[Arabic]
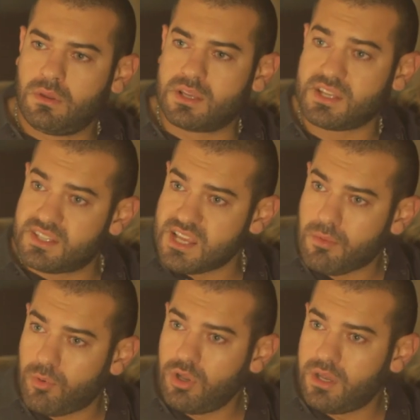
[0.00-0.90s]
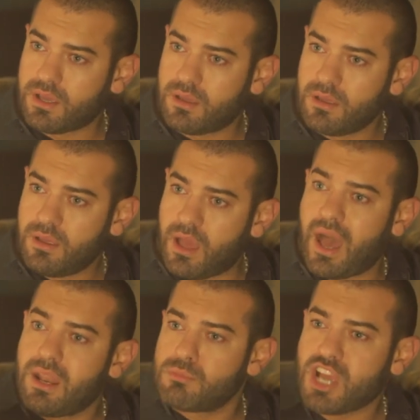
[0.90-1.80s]
يا ستي زي ما بقول لك
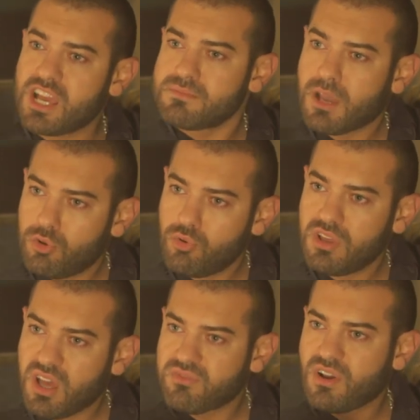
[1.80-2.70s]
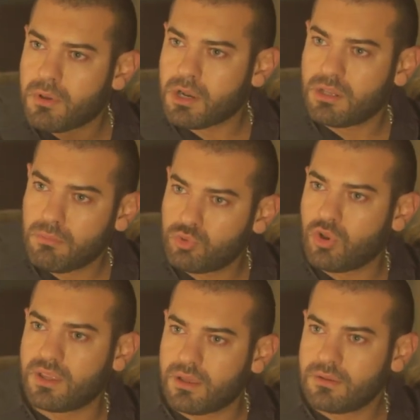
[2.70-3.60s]
انا مش عايز مخلوق يعرف خبر عن
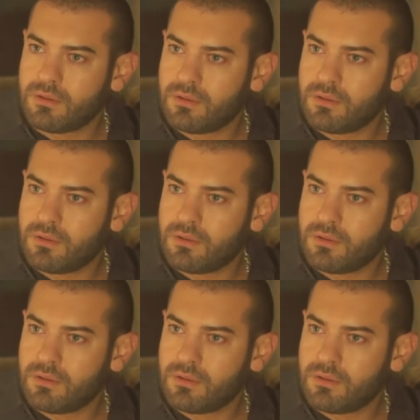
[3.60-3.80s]
الموضوع ده